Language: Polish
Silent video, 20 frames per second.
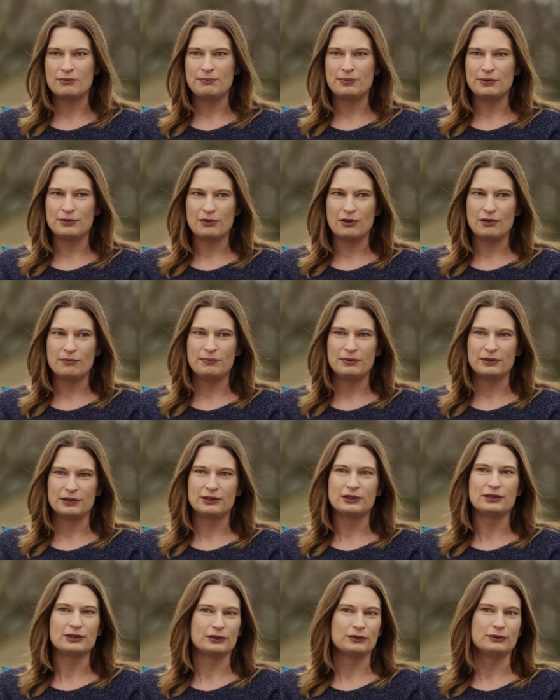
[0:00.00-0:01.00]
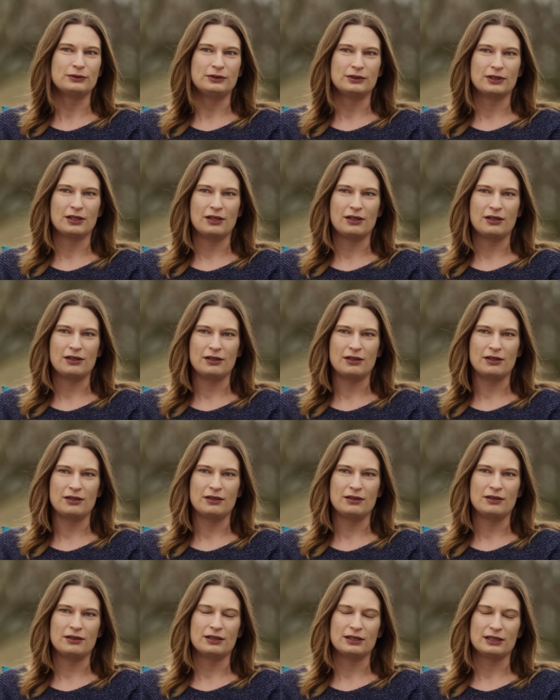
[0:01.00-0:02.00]
byłoby
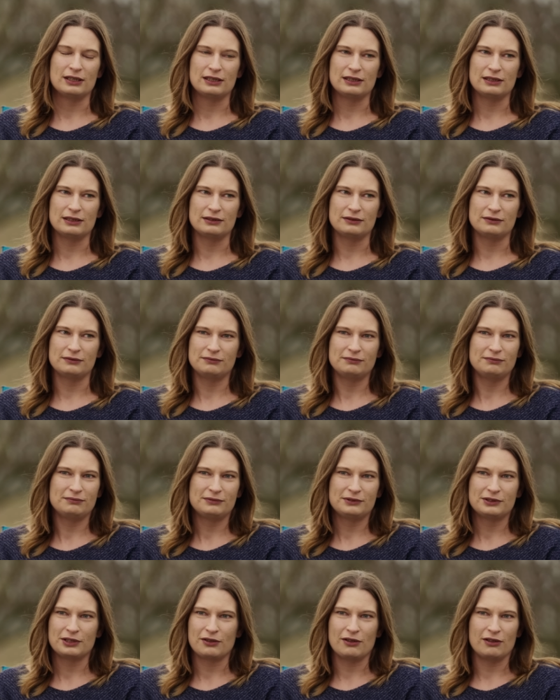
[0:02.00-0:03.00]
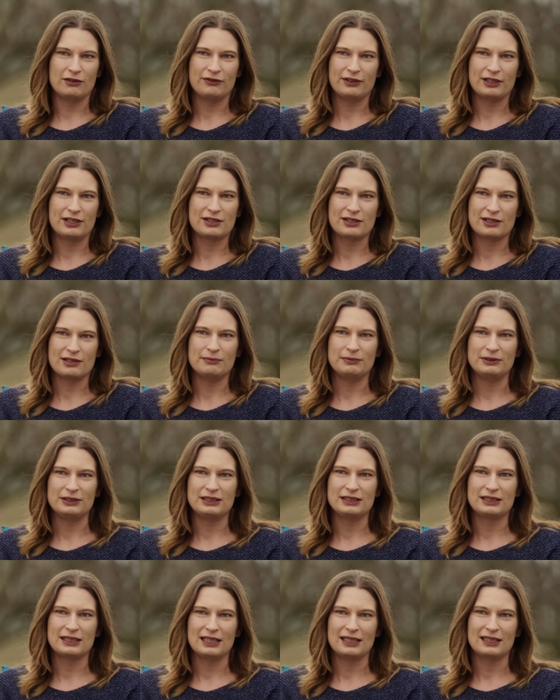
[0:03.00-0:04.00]
trudno e, cokolwiek zrobić,
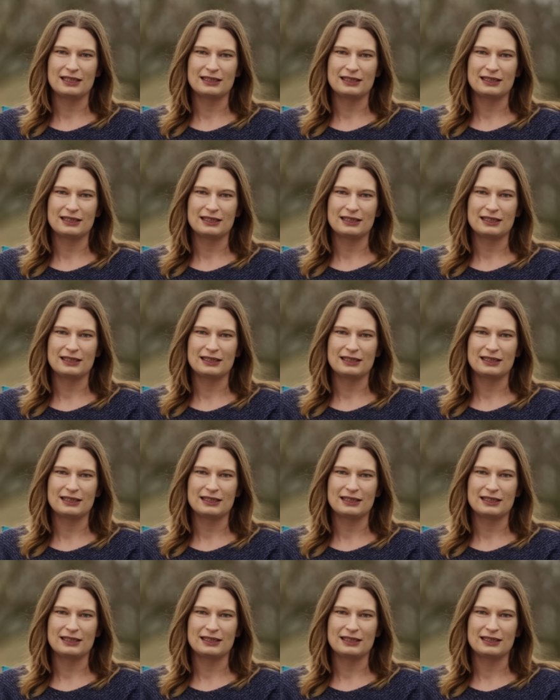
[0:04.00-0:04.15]
tak?